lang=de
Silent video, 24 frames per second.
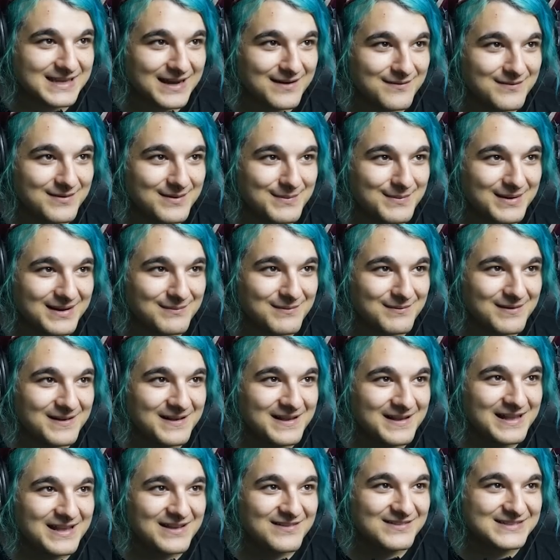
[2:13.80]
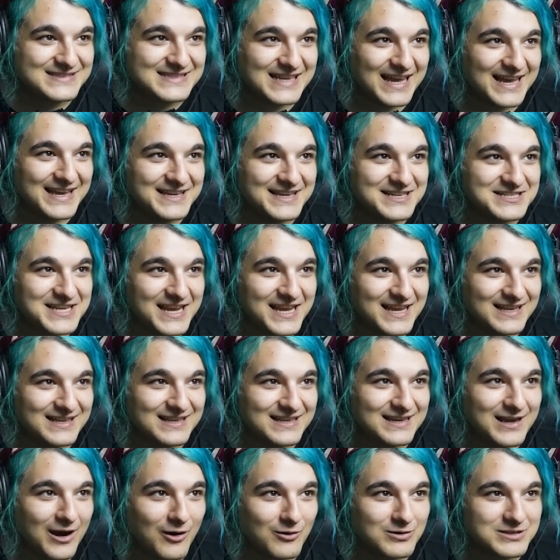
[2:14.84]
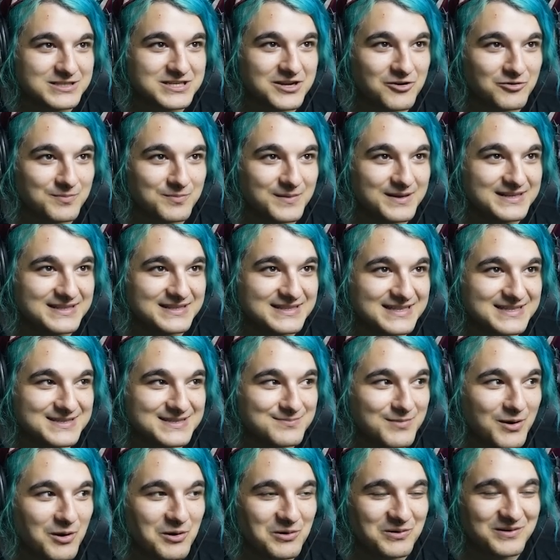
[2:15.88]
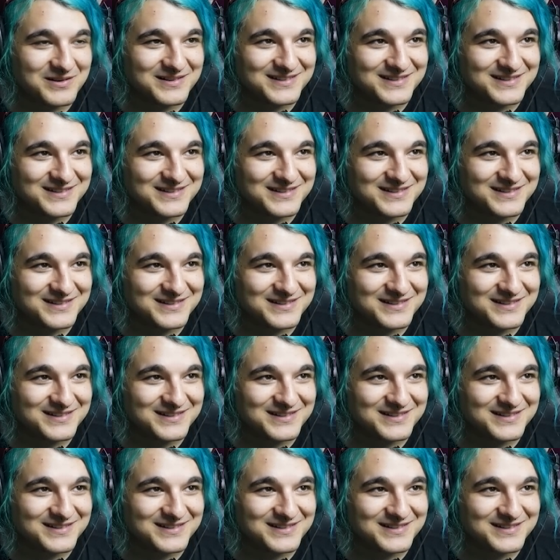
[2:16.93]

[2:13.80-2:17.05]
Kann man. man ist ja ein geschenkten Gaul, schaut man nicht ins Maul.